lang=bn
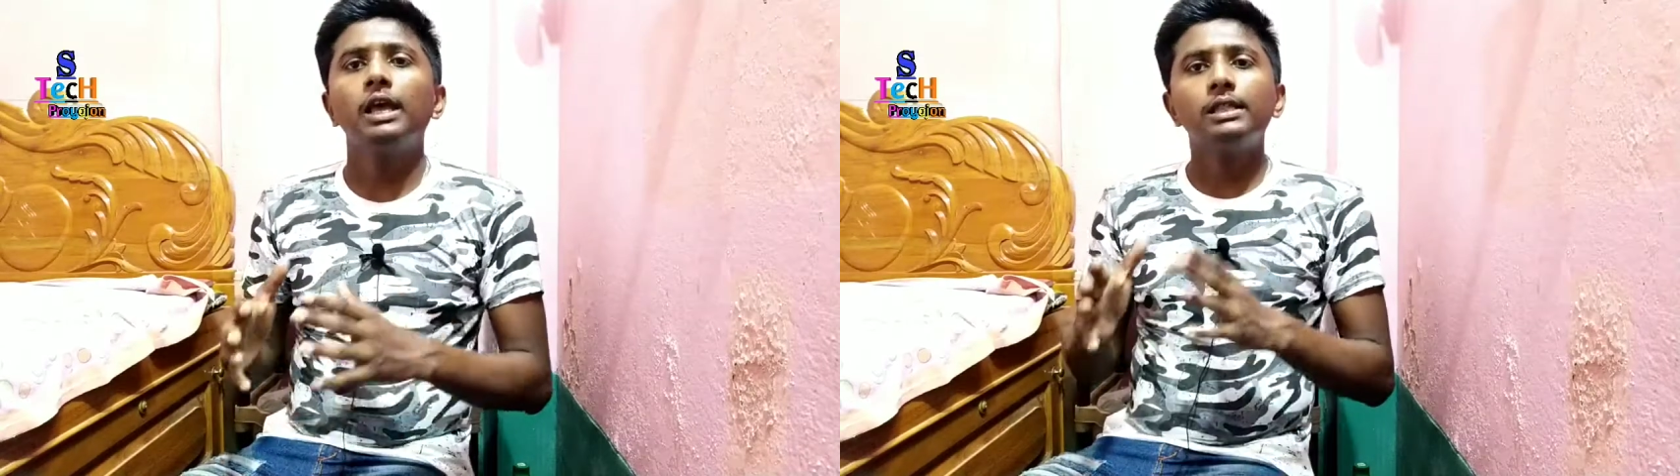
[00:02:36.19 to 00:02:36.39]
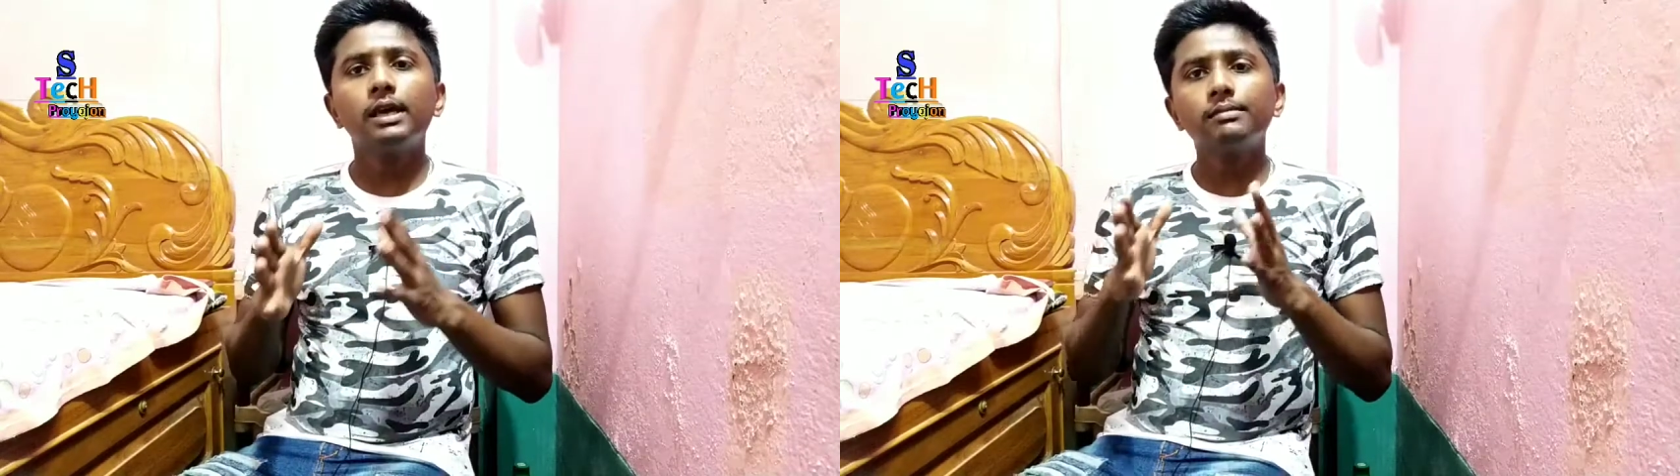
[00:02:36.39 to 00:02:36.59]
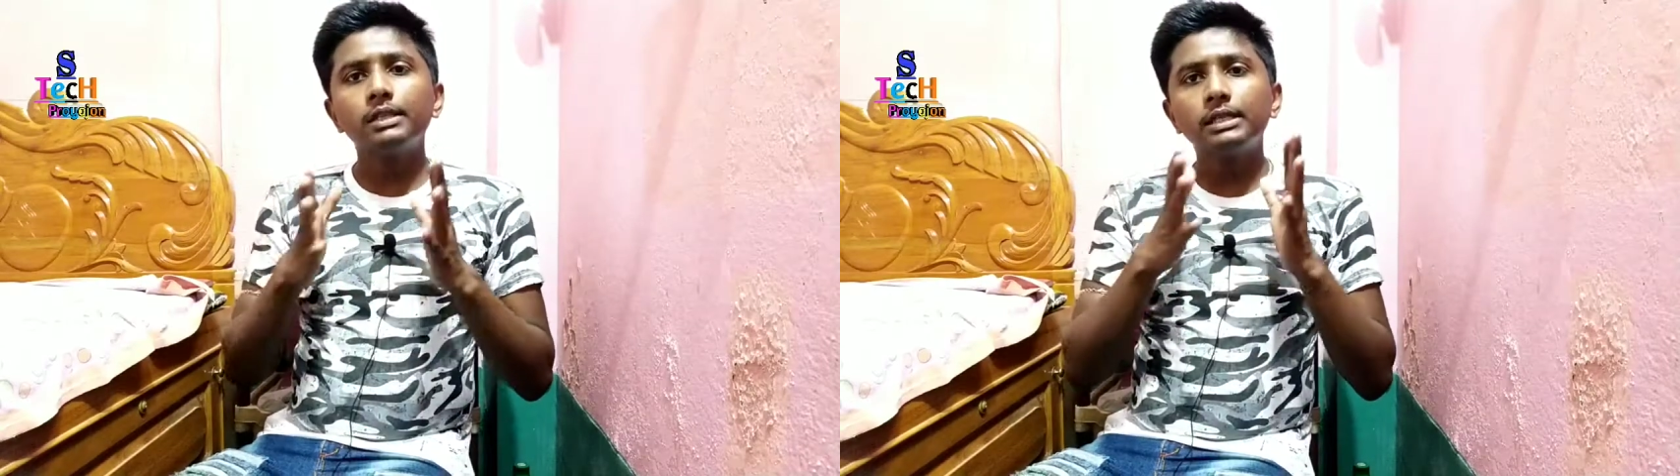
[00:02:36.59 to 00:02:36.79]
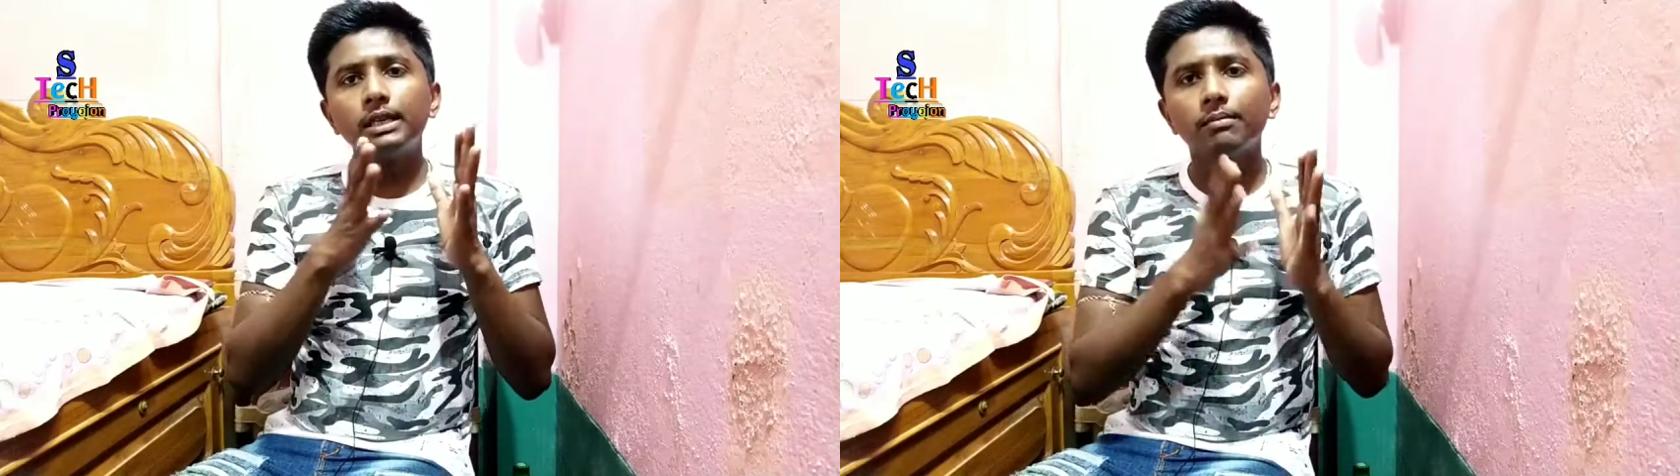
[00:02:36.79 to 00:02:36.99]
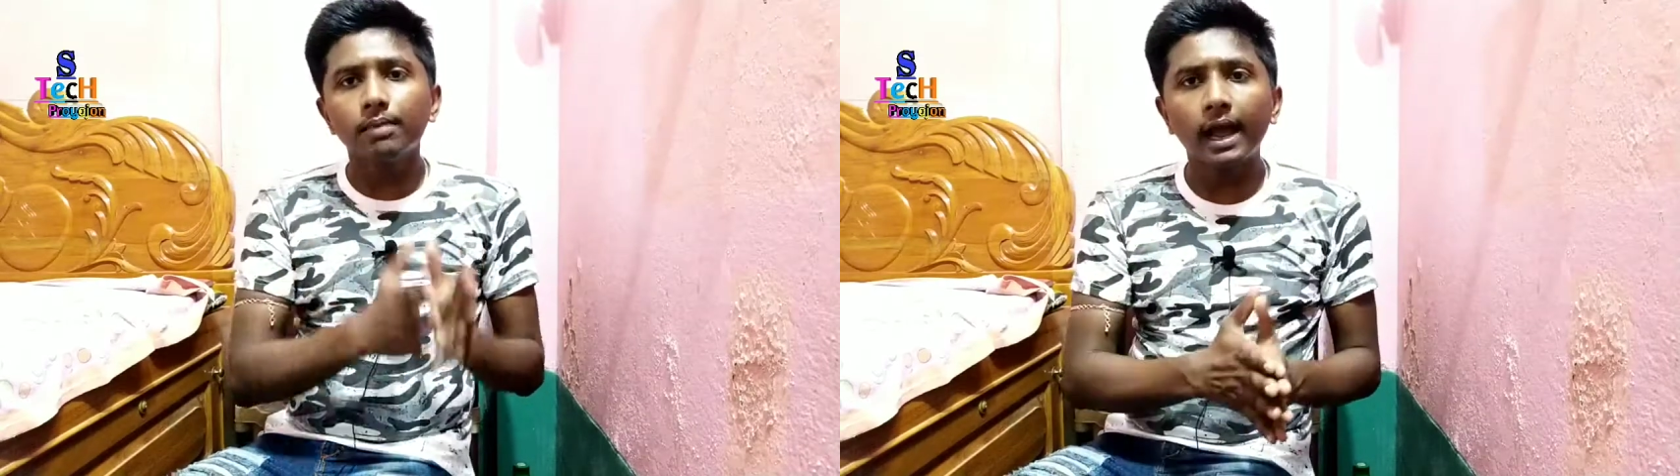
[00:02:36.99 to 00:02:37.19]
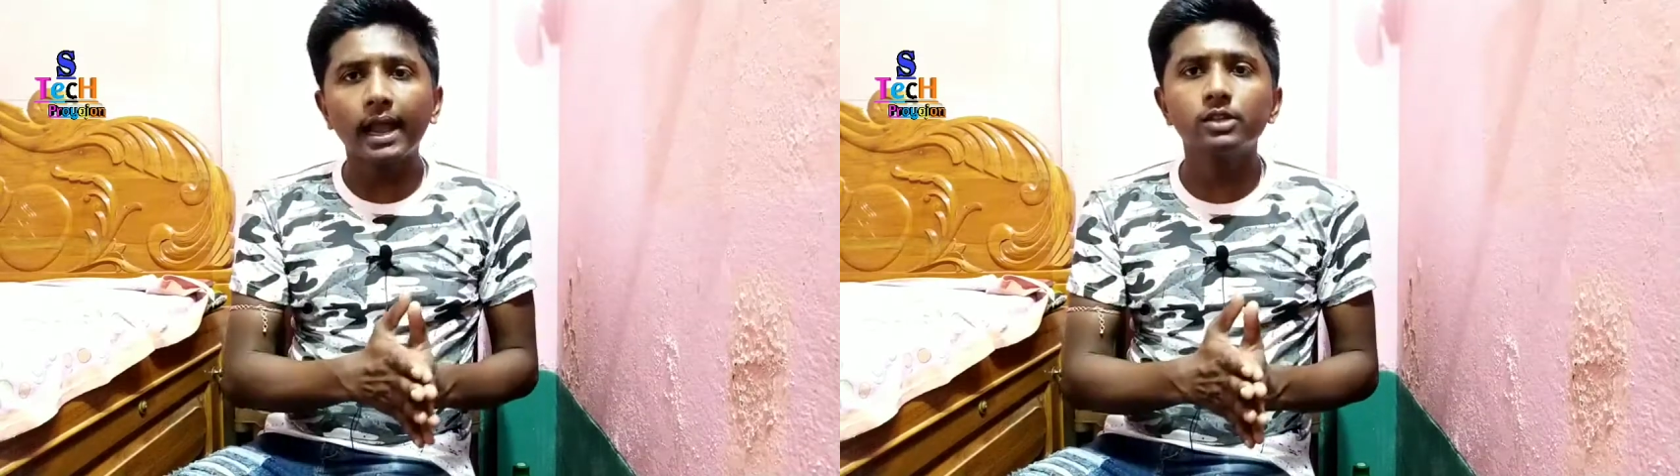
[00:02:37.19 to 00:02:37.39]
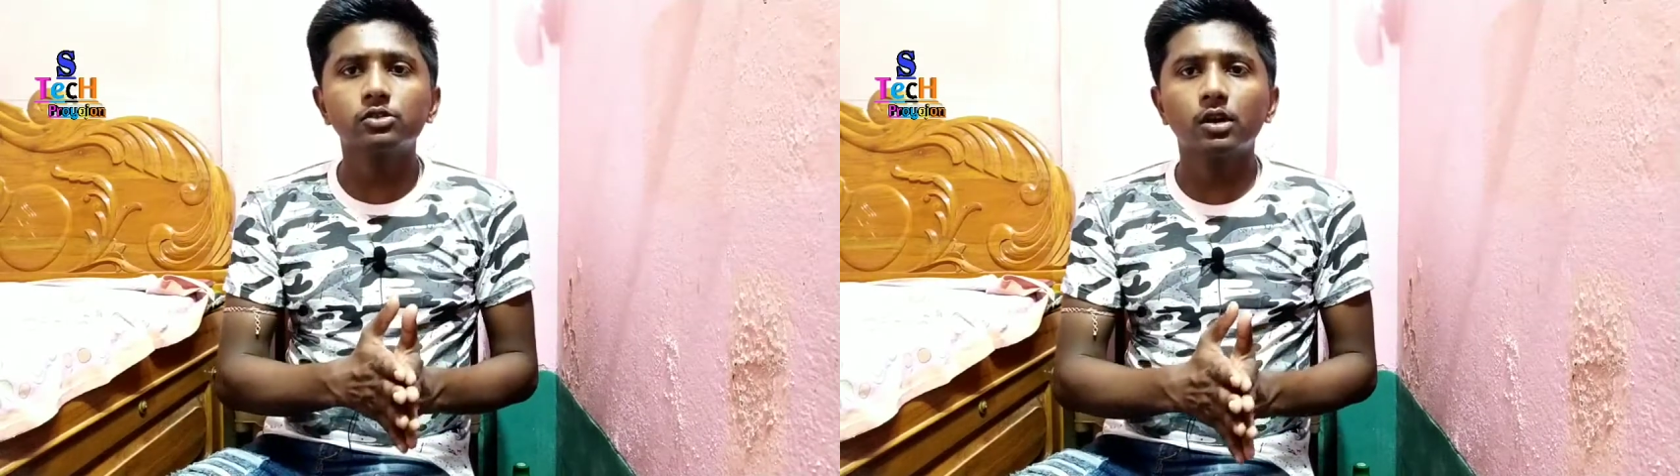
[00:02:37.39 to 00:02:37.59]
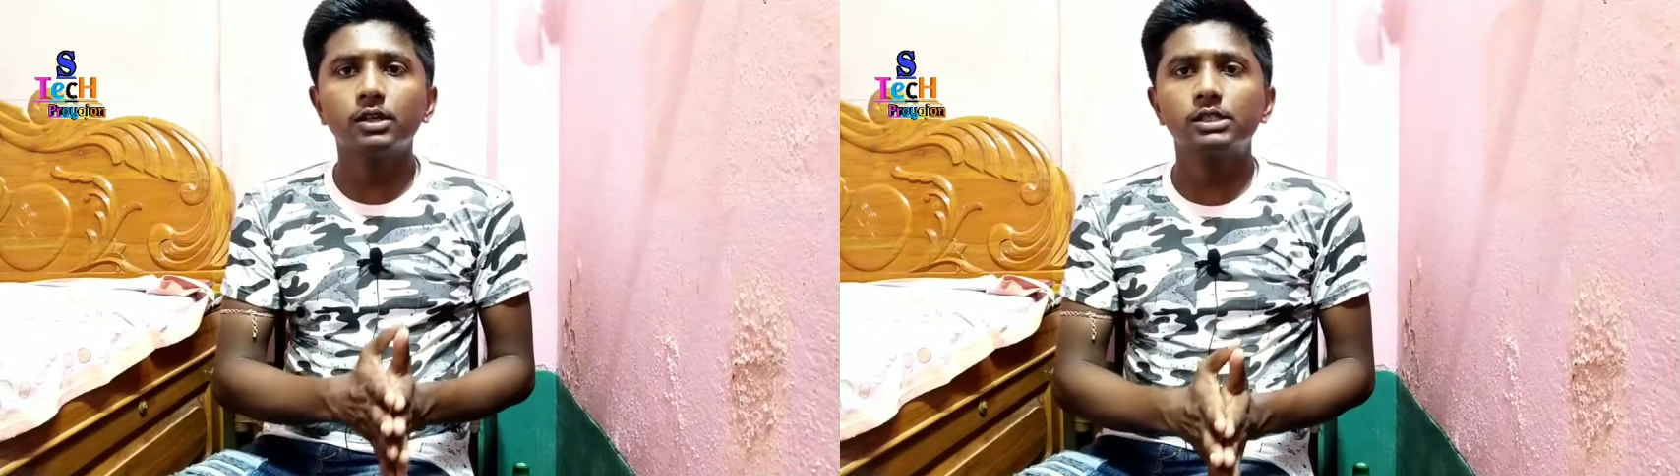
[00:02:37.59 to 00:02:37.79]
দেখবেন যেটা বায়ার্স
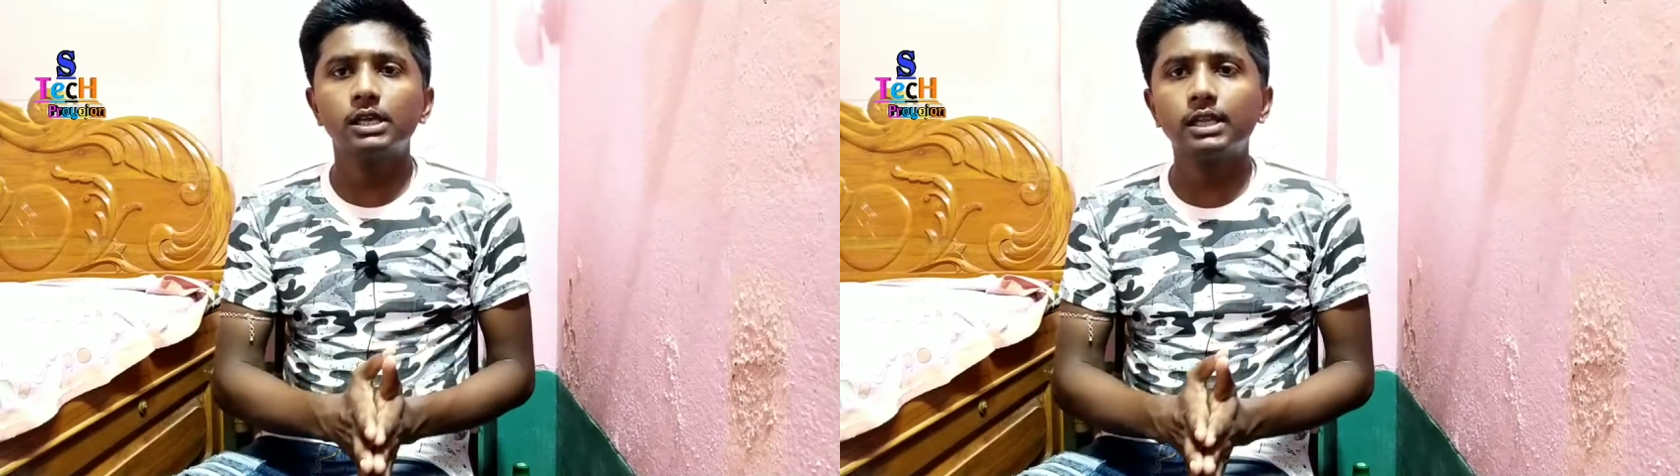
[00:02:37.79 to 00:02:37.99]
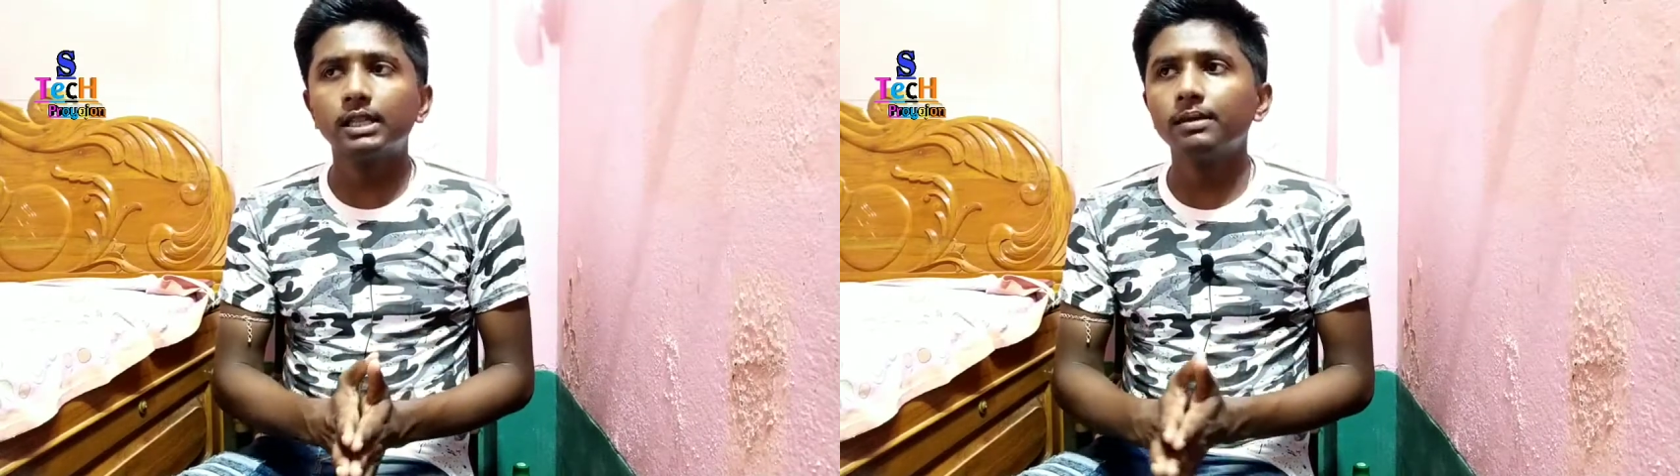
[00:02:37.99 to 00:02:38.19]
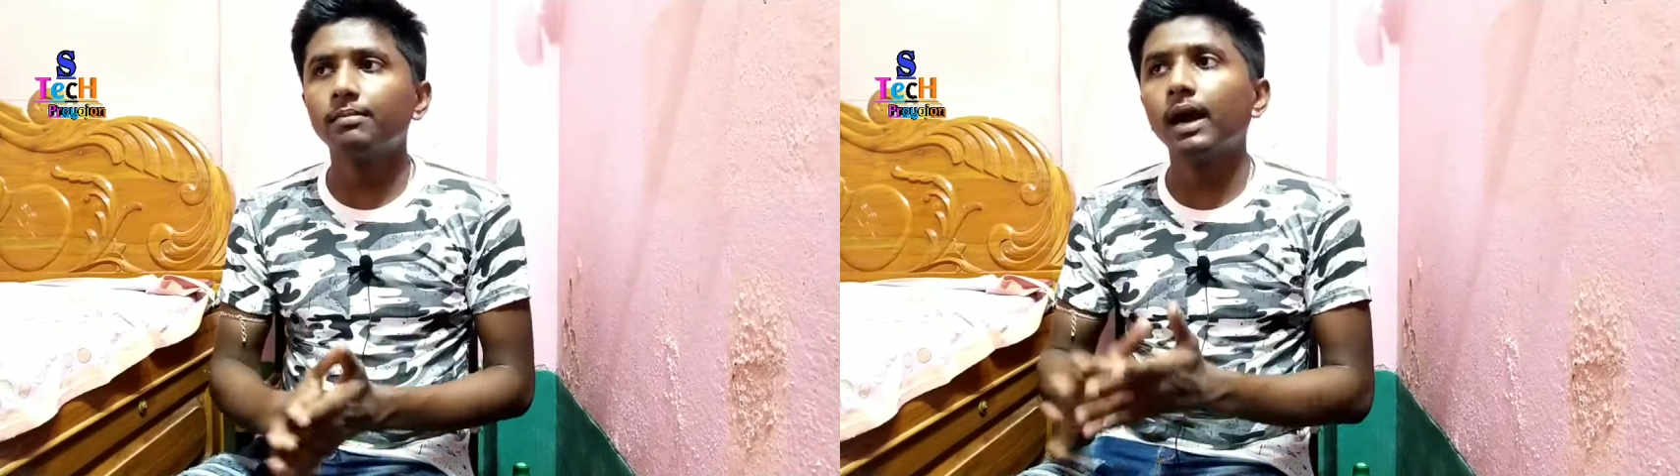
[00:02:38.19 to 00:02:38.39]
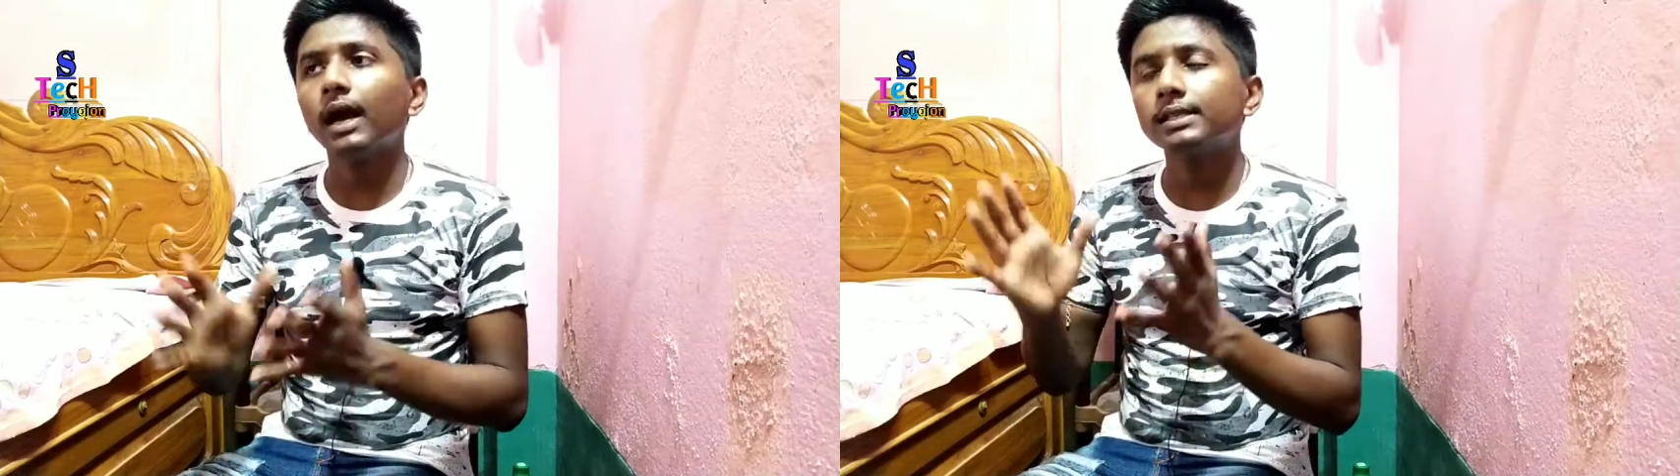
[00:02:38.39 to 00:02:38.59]
হয় সেটাতে বা